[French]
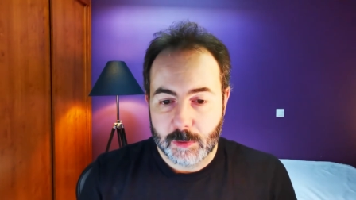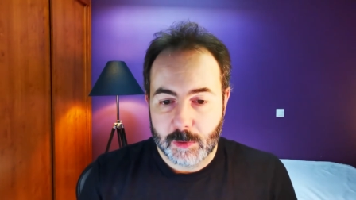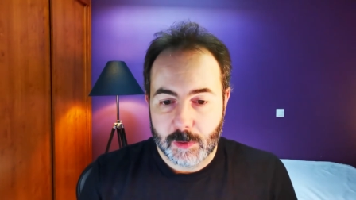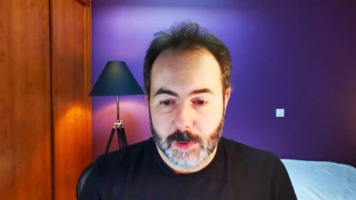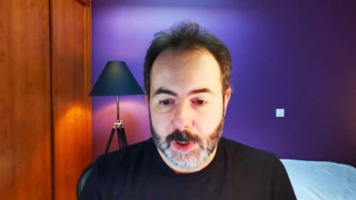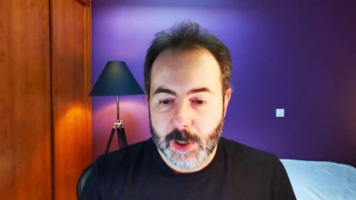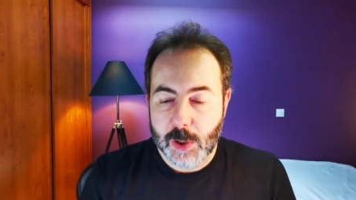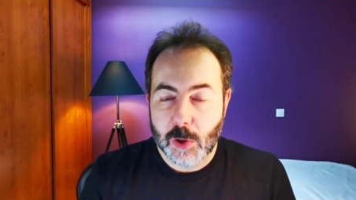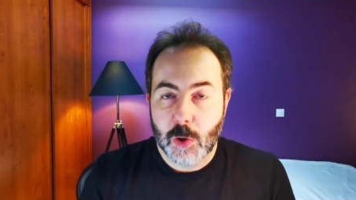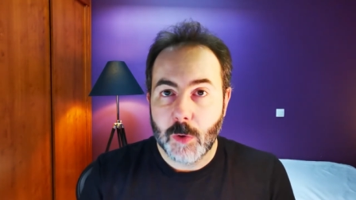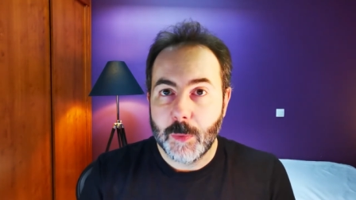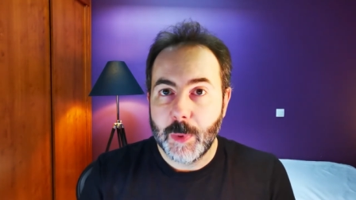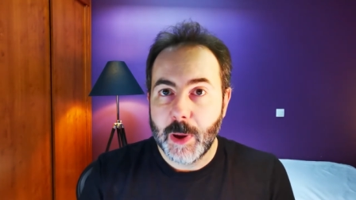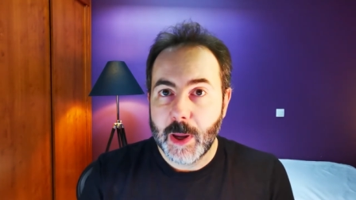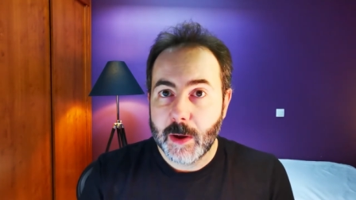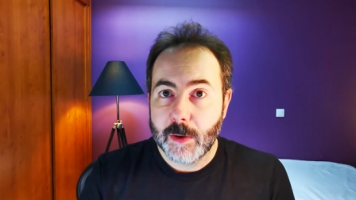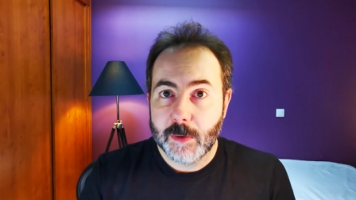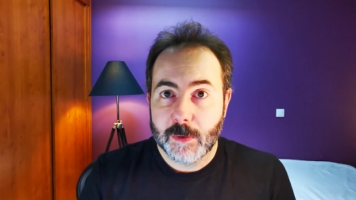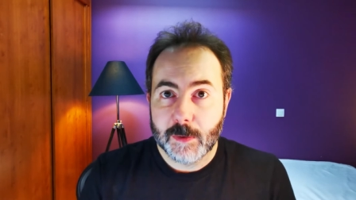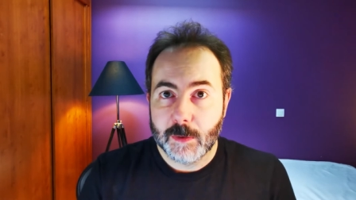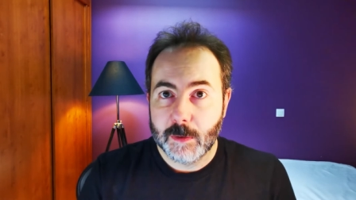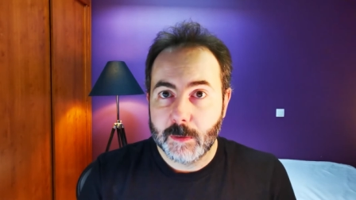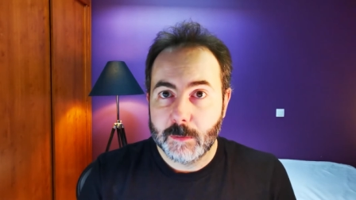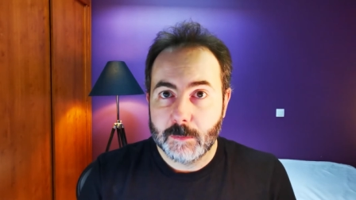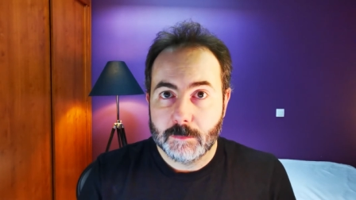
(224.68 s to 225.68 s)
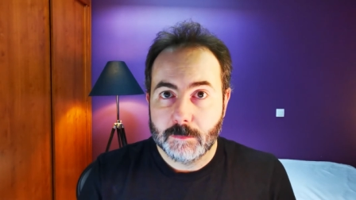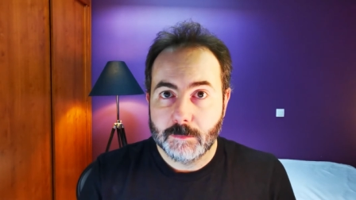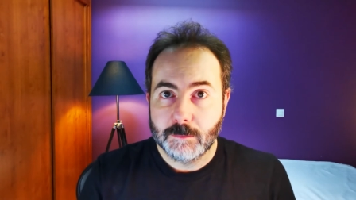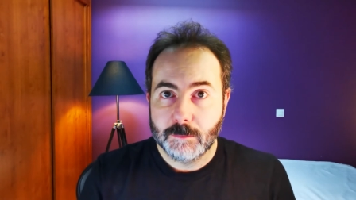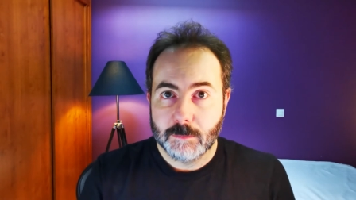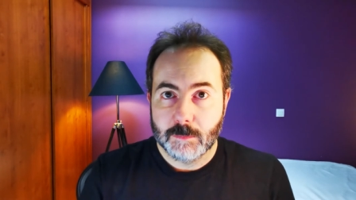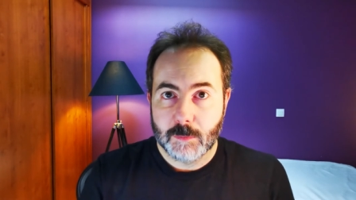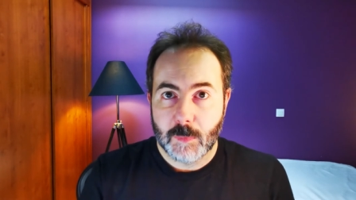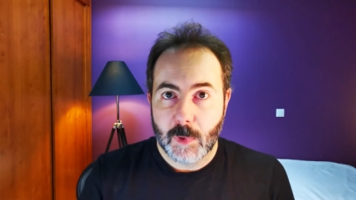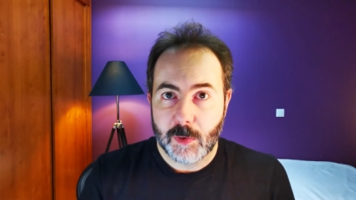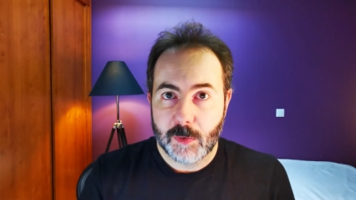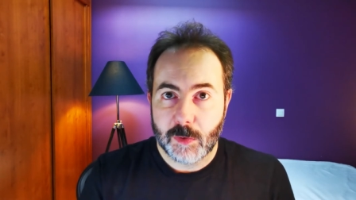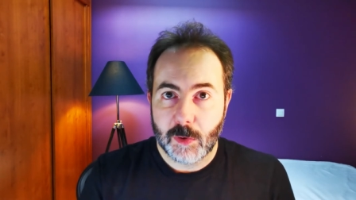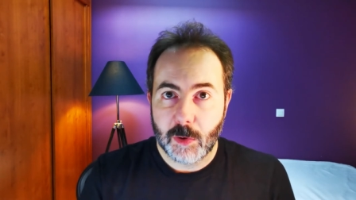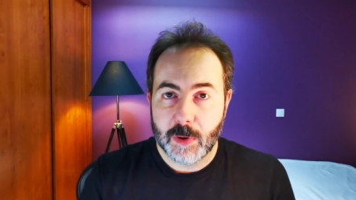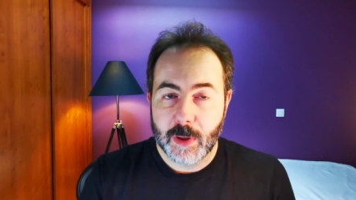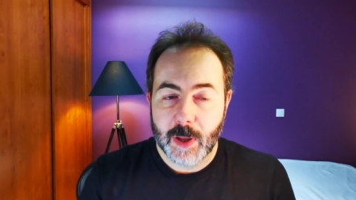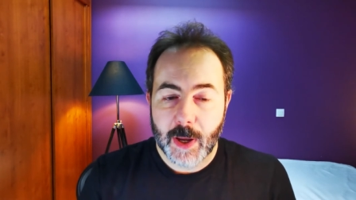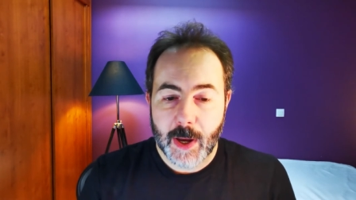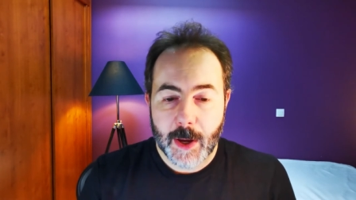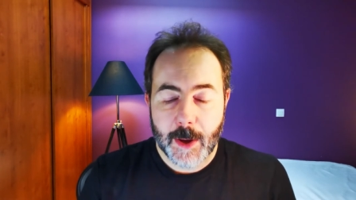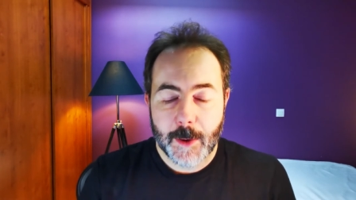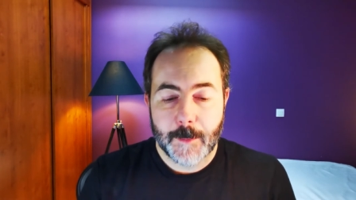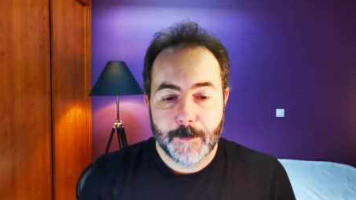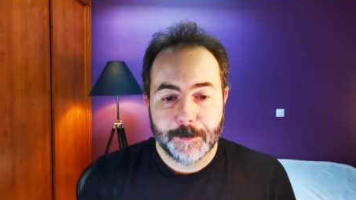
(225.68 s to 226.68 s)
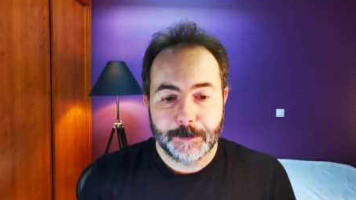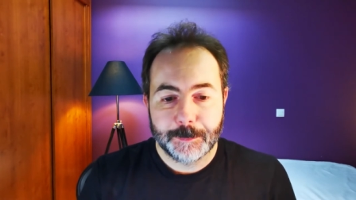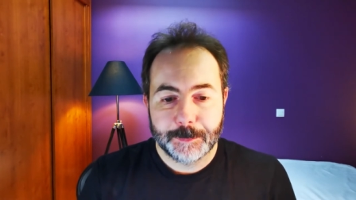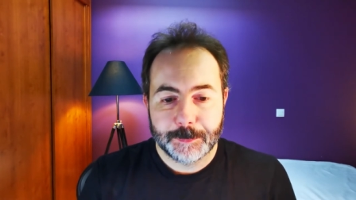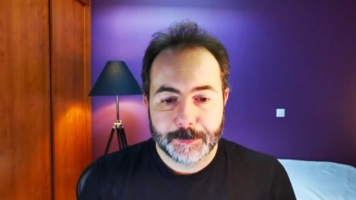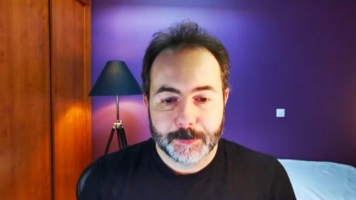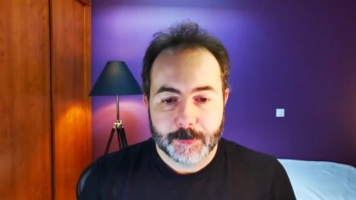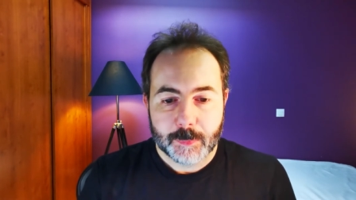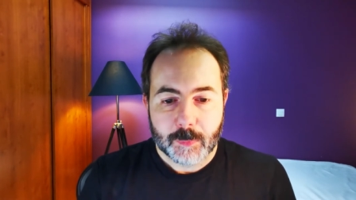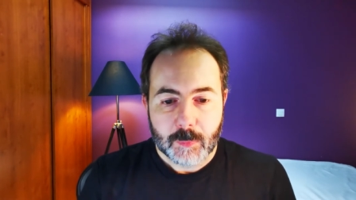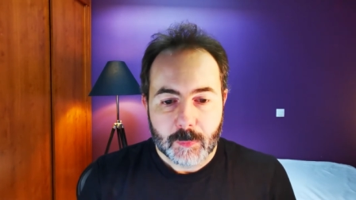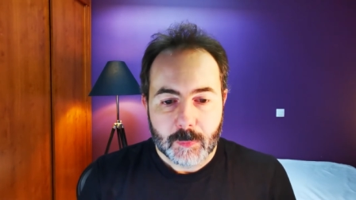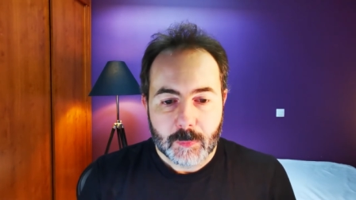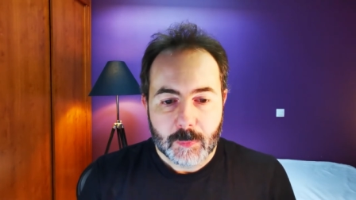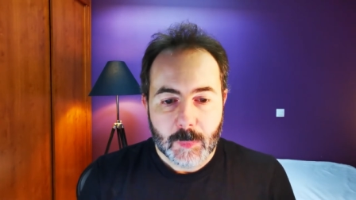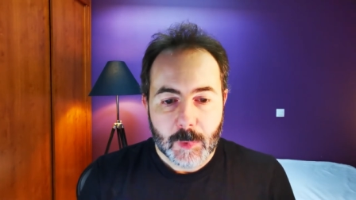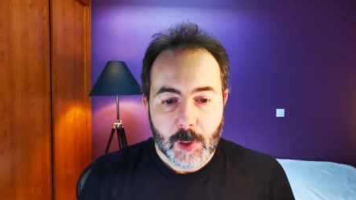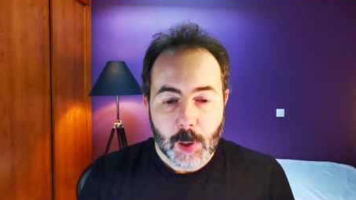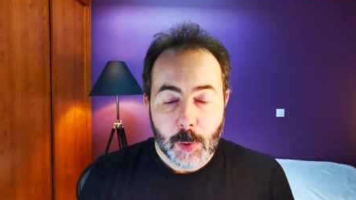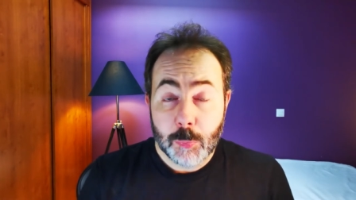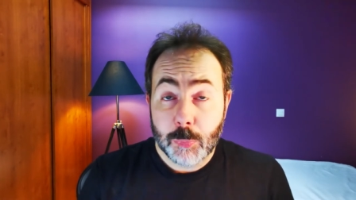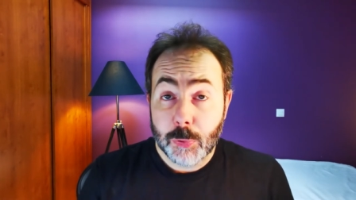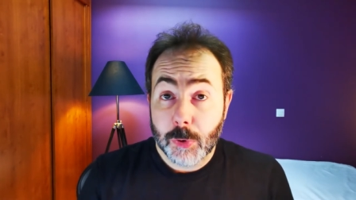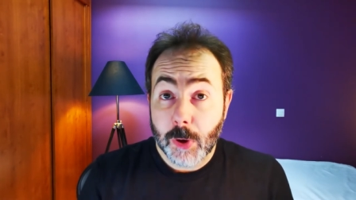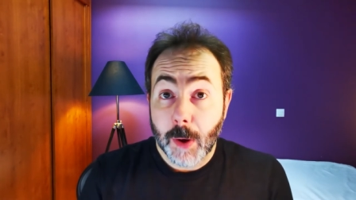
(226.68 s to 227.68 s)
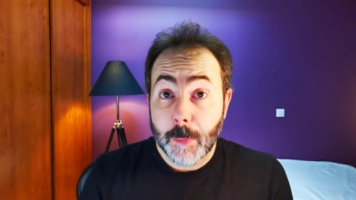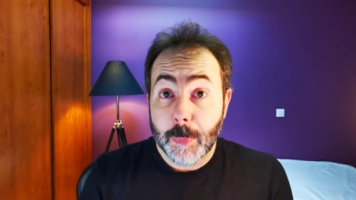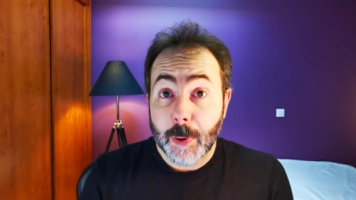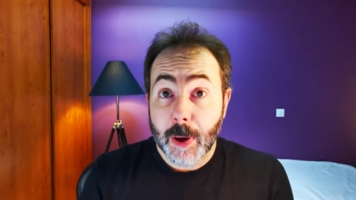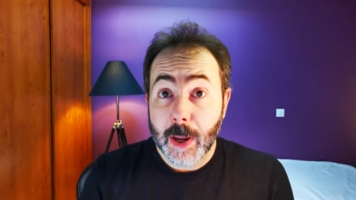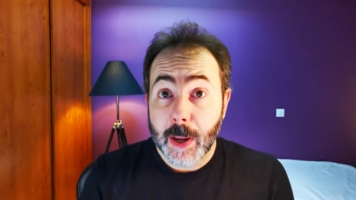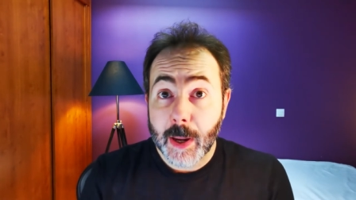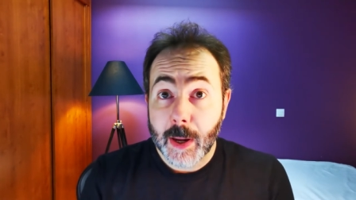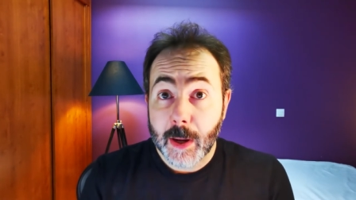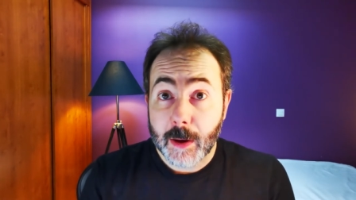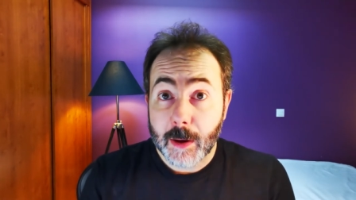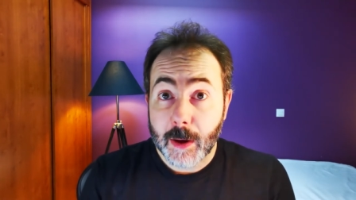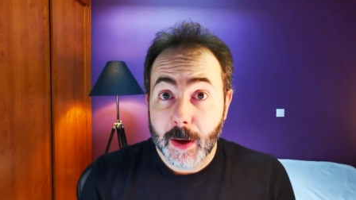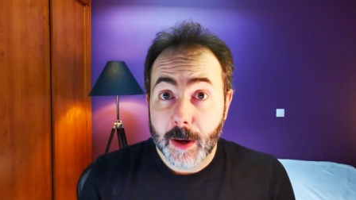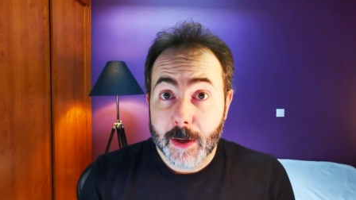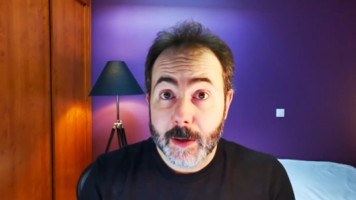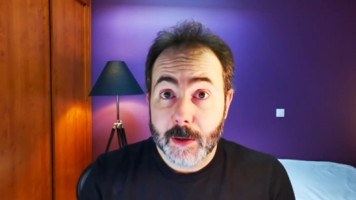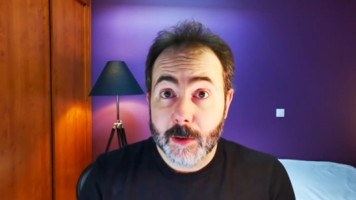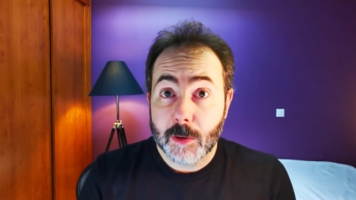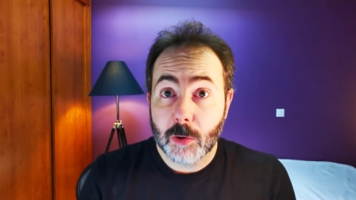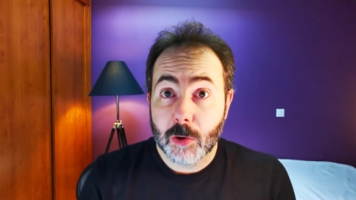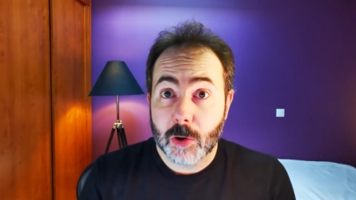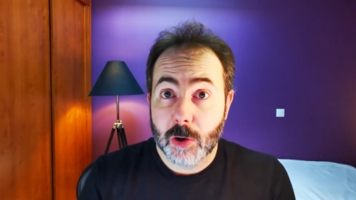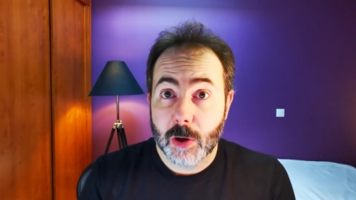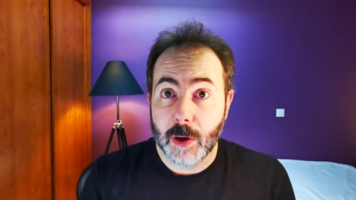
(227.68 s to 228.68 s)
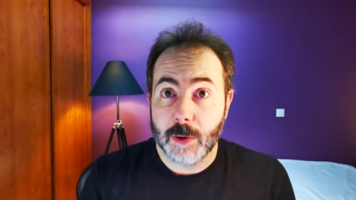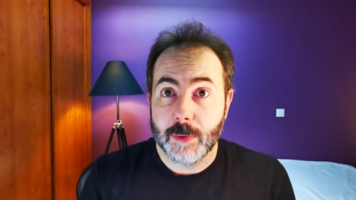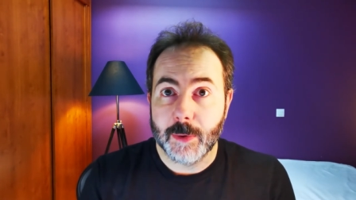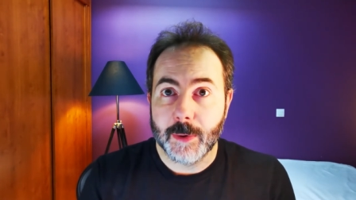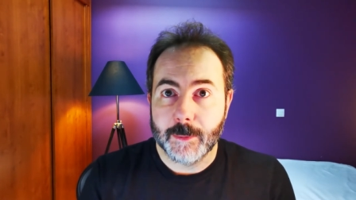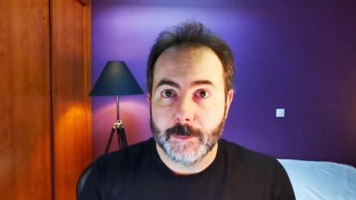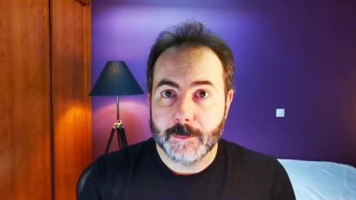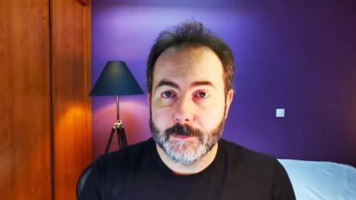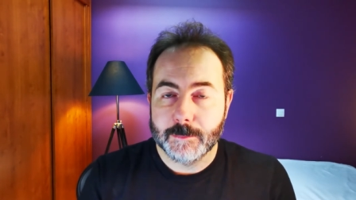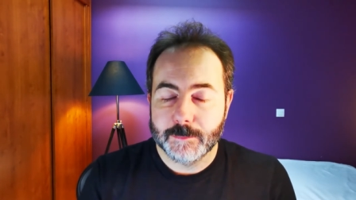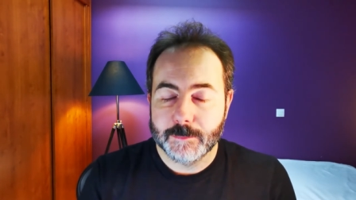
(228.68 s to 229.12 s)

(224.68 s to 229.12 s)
e-commerce standard, puis après aller dans le cloud.